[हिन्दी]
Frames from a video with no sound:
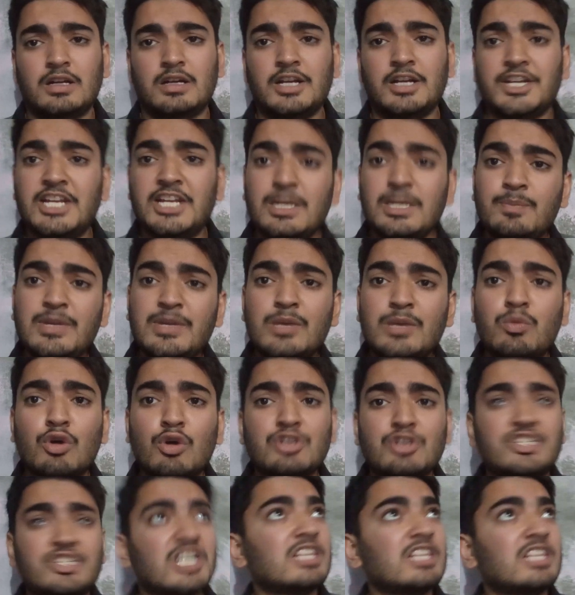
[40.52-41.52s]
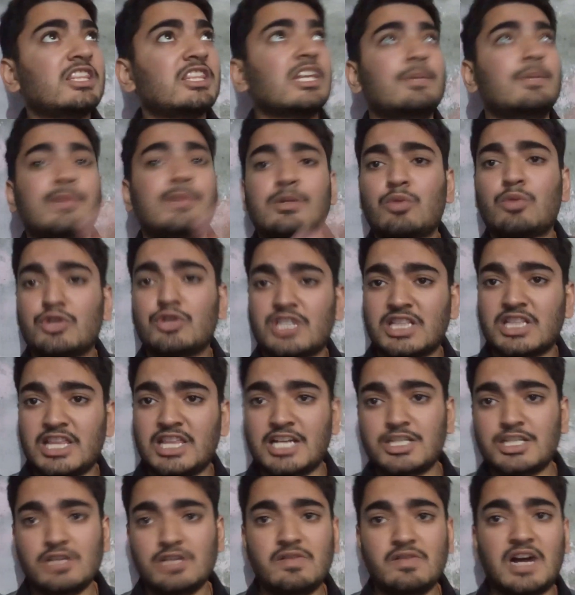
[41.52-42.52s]
कि बिग बॉस चाहते हैं बिग बॉस चाहते
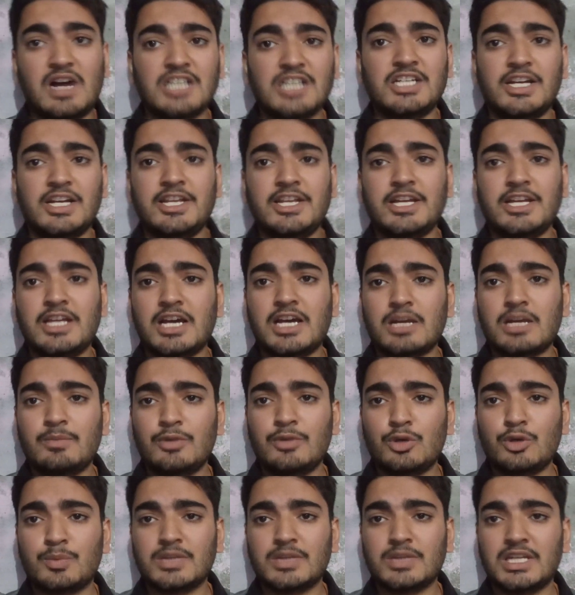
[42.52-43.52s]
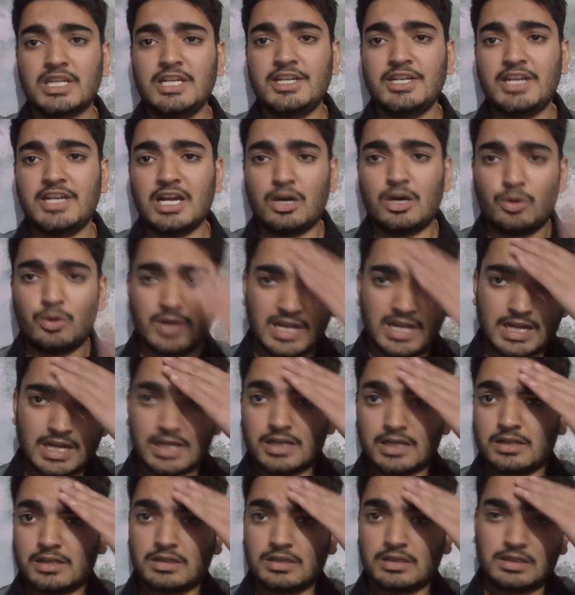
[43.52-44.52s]
हैं ऐसे आवाज आ रही है यार मेरे को पता नहीं क्या हो गया
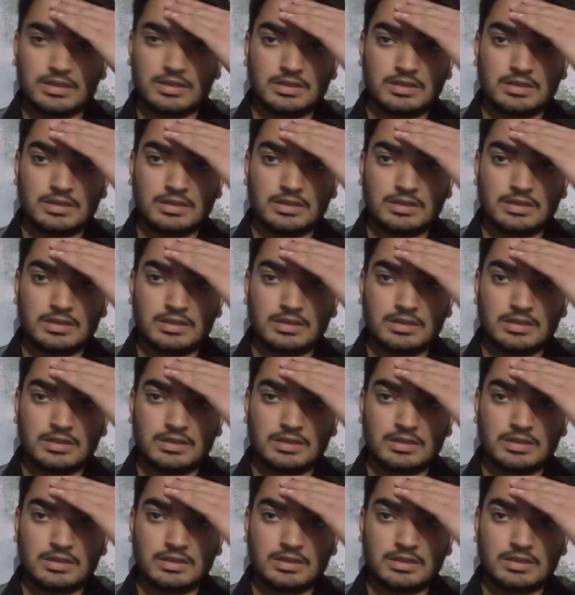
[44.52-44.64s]
है